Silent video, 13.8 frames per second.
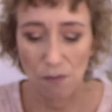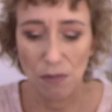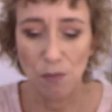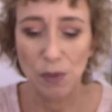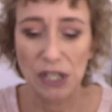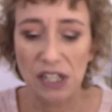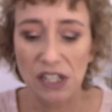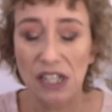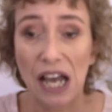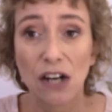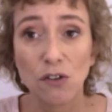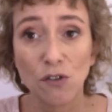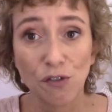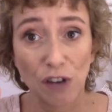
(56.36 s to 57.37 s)
perché
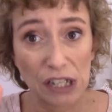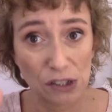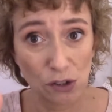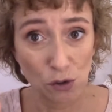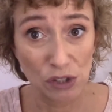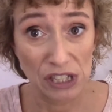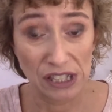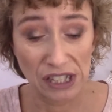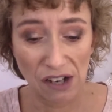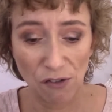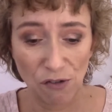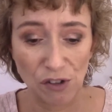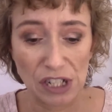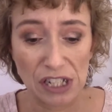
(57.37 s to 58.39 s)
hanno fatto di tre
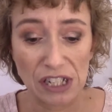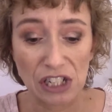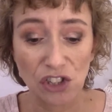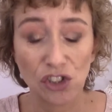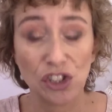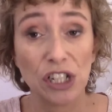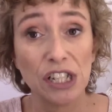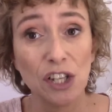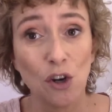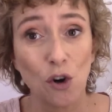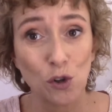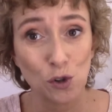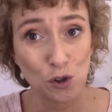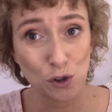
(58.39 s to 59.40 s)
finish
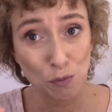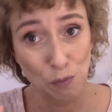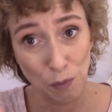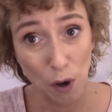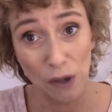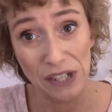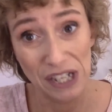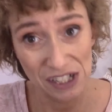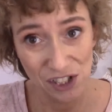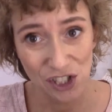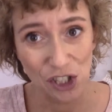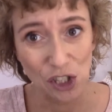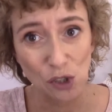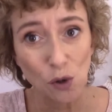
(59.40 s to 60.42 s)
io dal
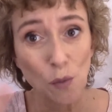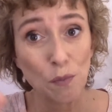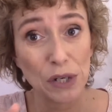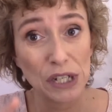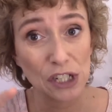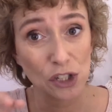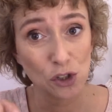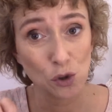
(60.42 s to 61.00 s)
sito ho preso